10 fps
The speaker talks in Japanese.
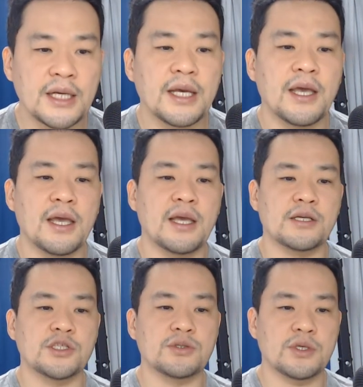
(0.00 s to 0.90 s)

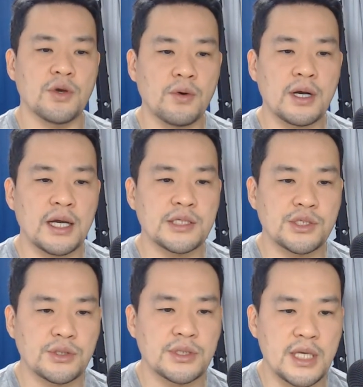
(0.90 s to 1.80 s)
えー、教会
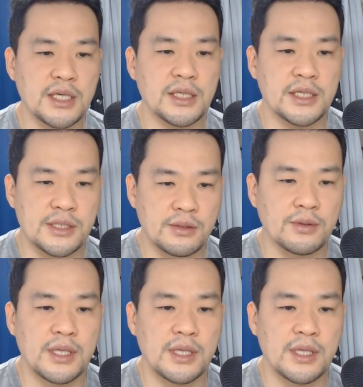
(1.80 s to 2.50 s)
出席率の